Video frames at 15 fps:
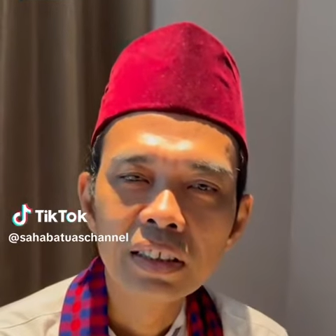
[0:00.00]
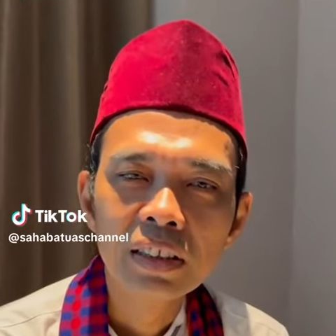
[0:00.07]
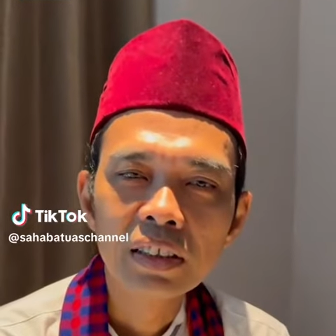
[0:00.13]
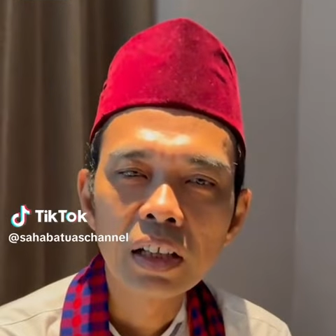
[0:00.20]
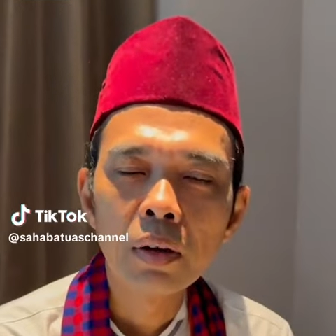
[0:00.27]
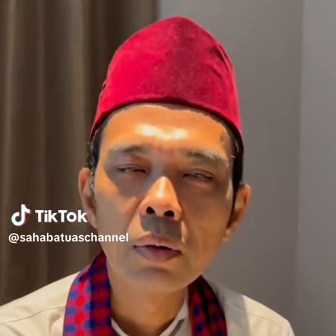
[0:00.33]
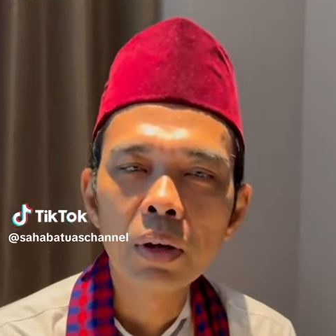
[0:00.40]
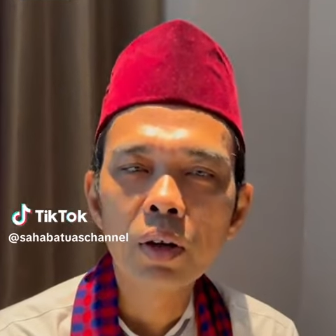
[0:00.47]

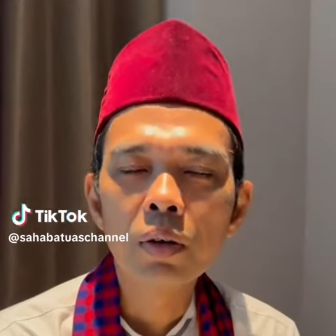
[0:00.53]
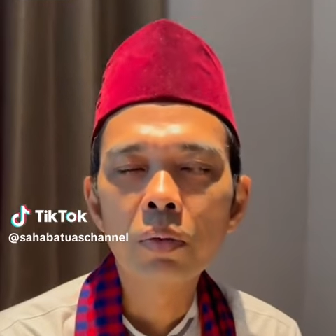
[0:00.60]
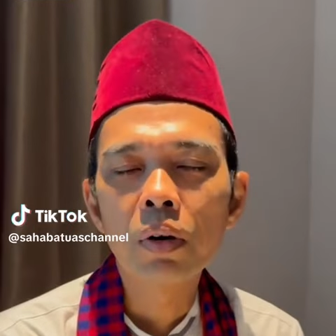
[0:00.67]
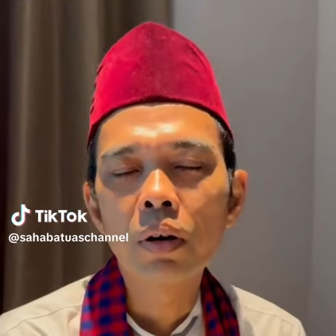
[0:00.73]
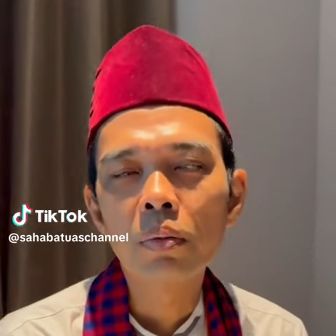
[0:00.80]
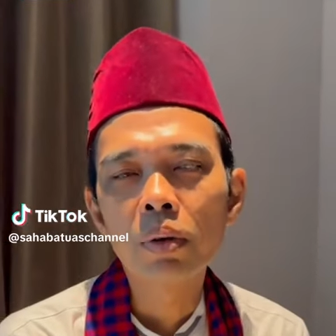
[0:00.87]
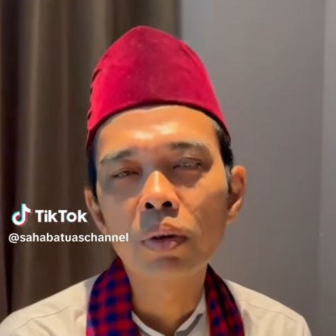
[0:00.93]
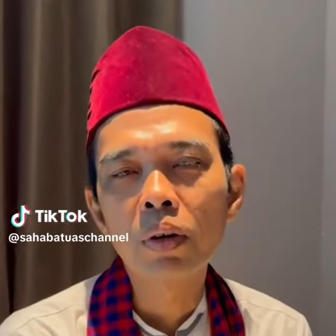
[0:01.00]
Assalamualaikum
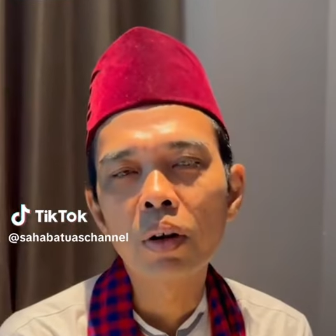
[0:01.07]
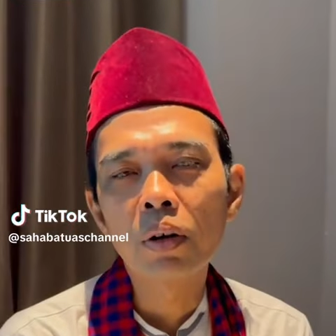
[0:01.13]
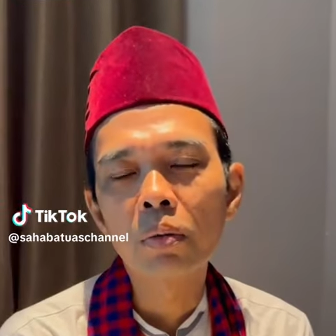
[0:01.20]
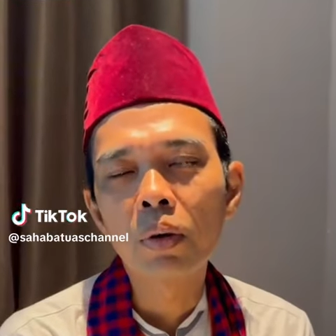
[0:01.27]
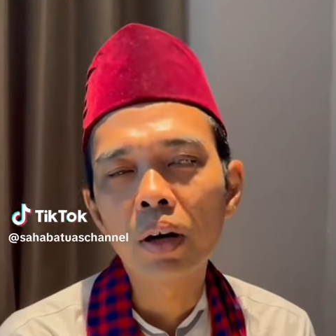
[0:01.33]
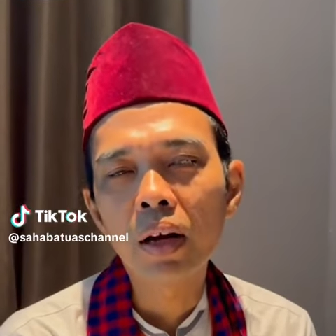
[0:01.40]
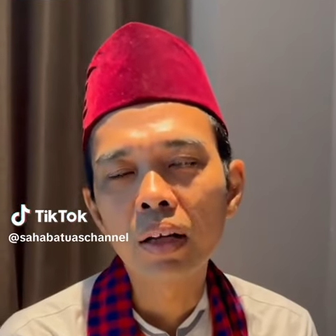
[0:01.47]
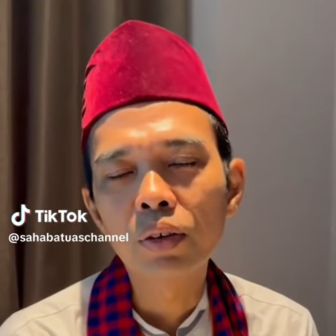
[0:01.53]
warahmatullahi
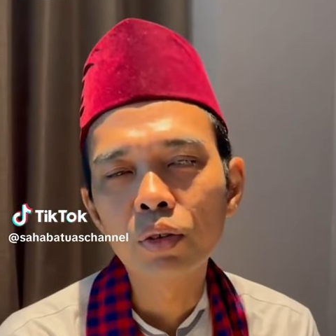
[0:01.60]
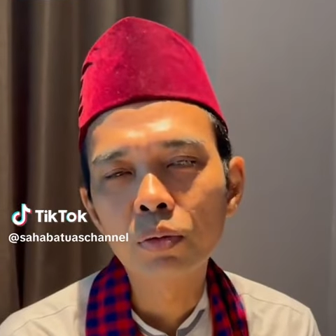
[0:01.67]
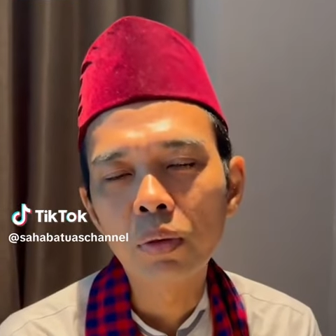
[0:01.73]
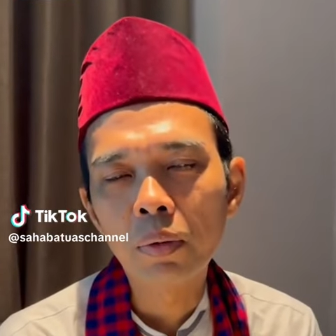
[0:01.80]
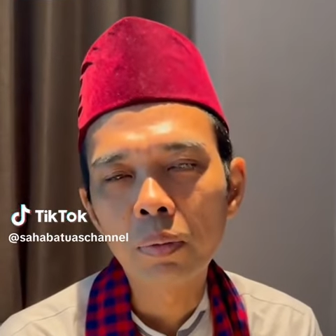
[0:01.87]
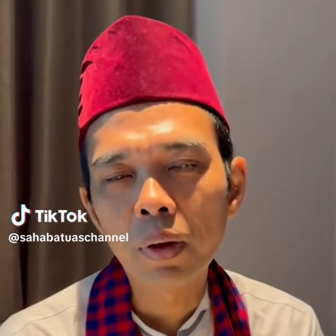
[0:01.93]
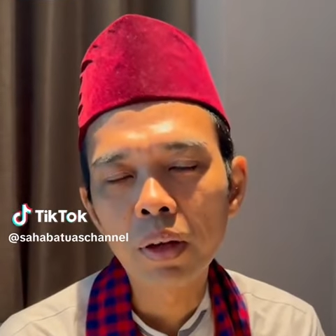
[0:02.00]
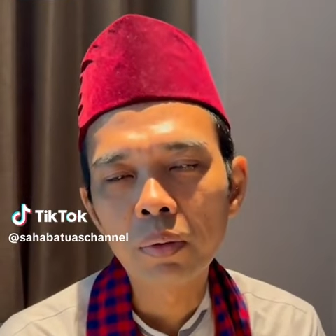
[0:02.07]
wabarakatuh
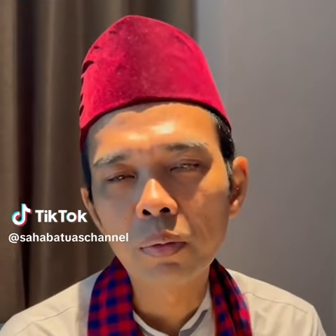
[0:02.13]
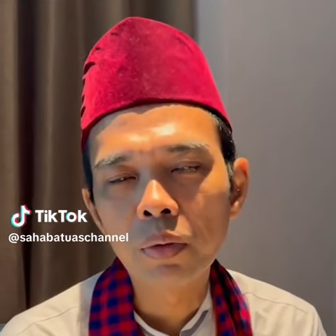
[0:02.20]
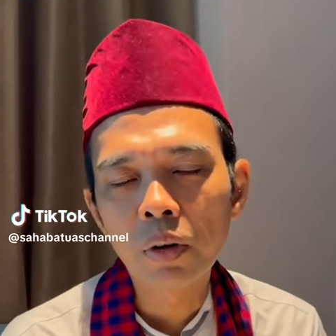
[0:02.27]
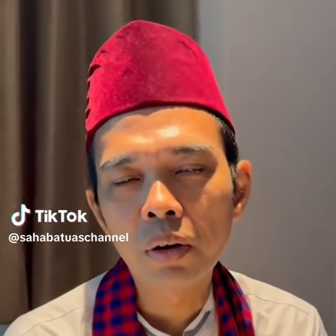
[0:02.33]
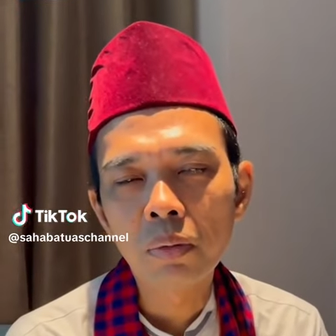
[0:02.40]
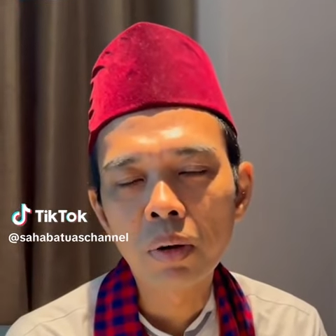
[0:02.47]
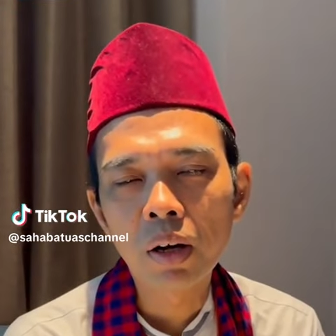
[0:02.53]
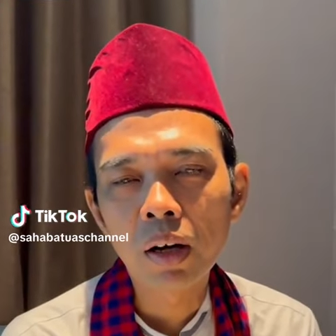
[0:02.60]
Bapak ibu,
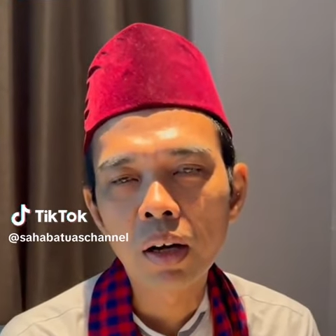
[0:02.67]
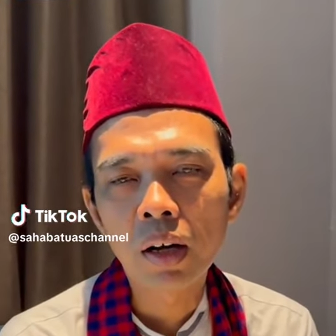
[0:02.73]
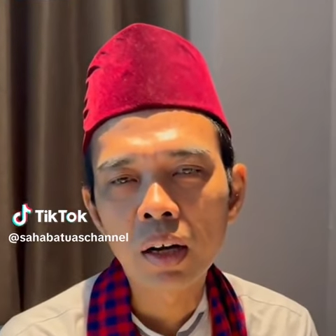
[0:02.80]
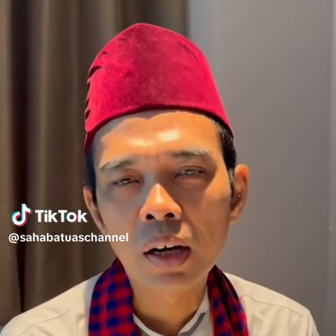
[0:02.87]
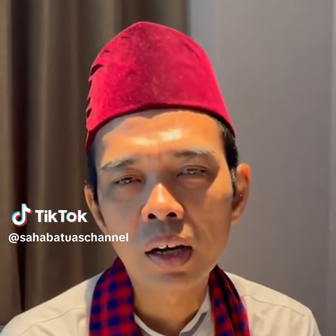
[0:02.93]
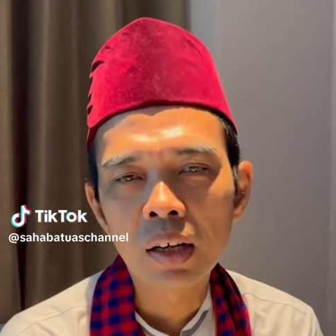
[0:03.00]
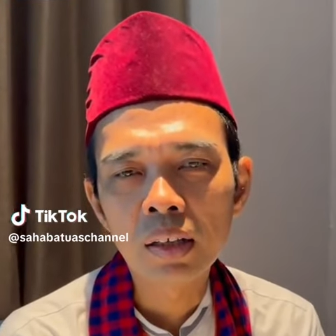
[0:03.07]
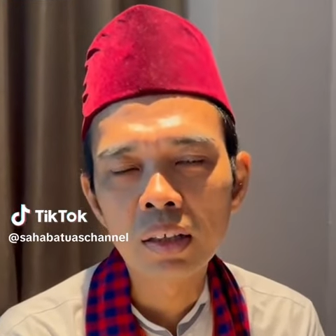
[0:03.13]
abang,
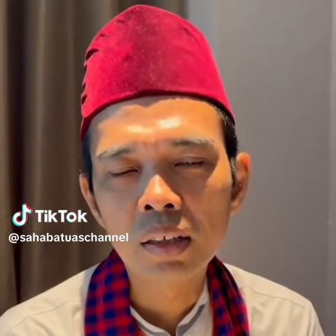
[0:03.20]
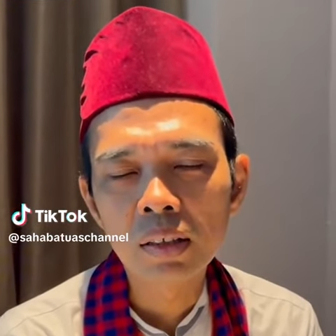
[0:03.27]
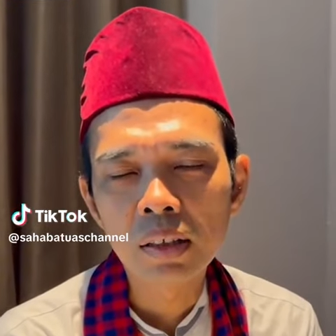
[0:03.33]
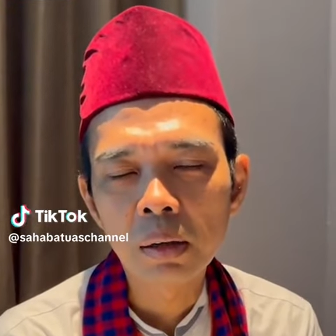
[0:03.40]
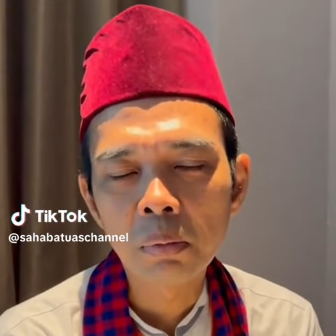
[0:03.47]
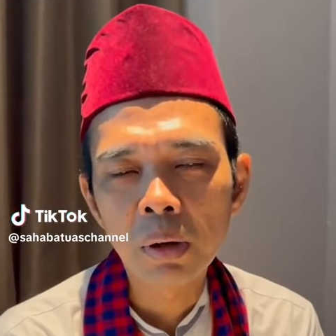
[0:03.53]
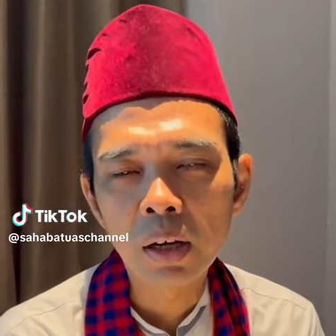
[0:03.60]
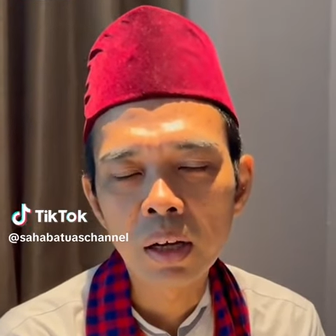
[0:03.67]
kakak, adik,
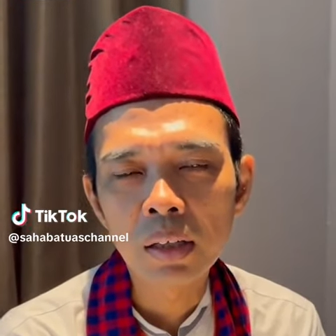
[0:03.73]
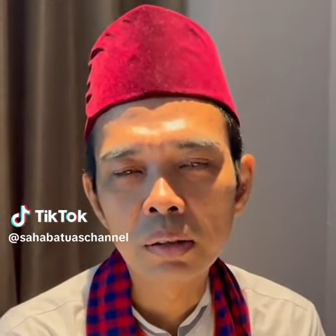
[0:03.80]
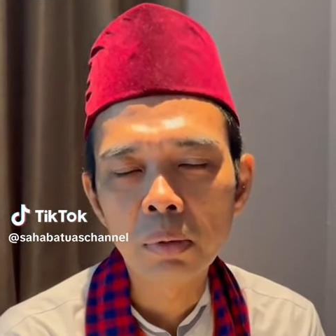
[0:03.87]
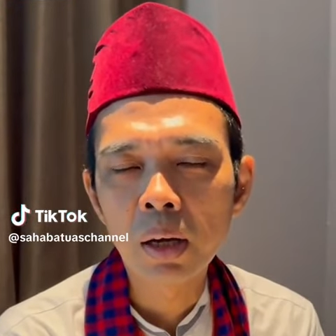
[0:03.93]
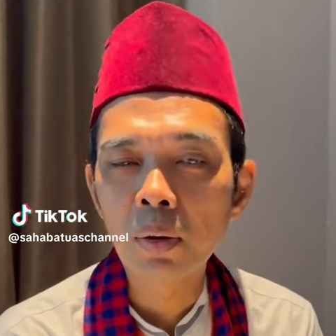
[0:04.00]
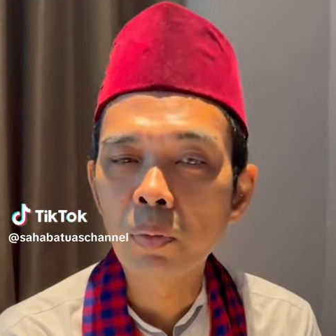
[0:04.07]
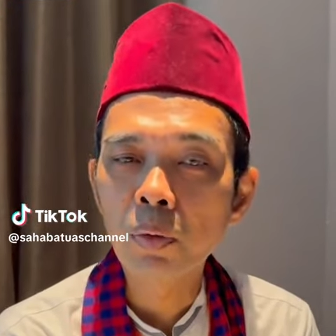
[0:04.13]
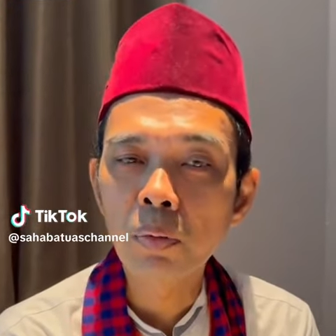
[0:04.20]
jamaah
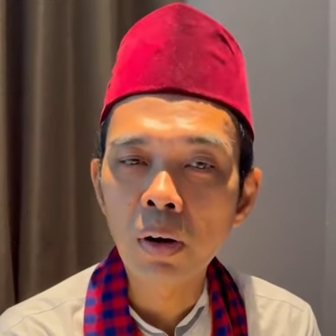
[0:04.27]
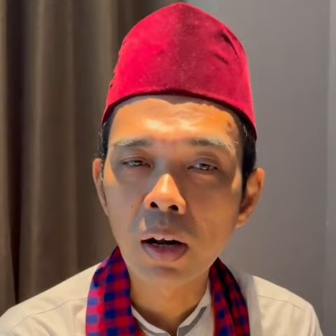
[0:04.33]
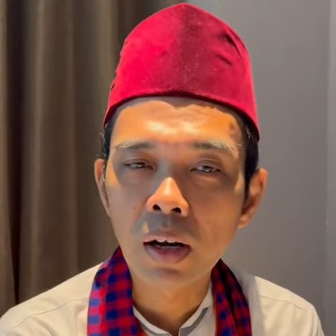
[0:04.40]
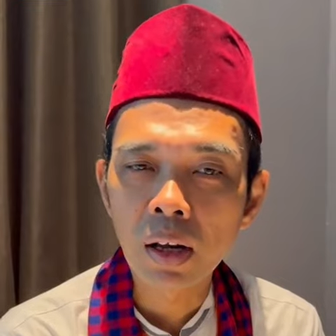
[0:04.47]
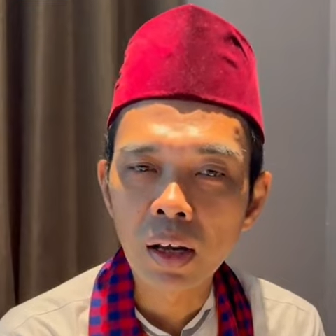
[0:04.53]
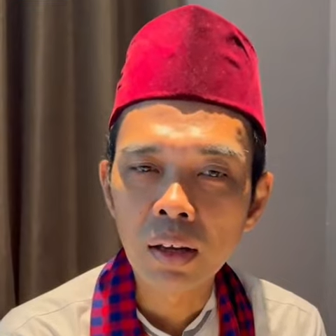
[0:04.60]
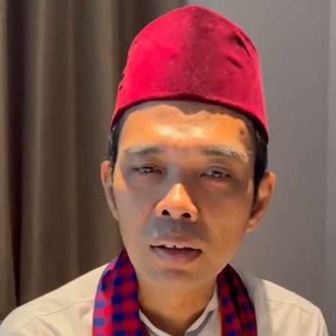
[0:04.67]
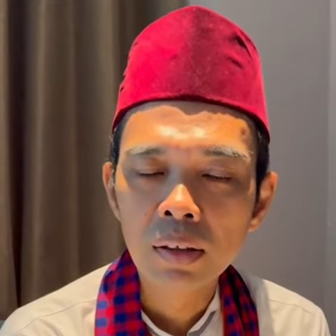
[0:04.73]
dimanapun
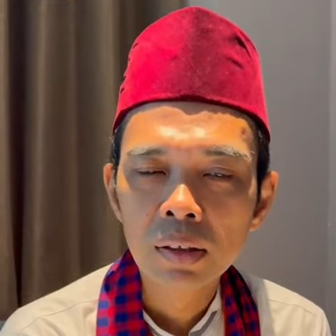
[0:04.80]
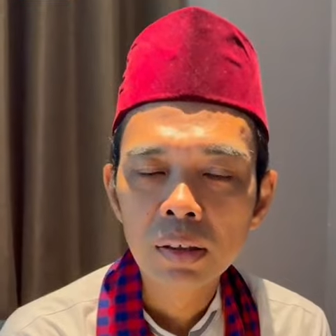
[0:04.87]
berada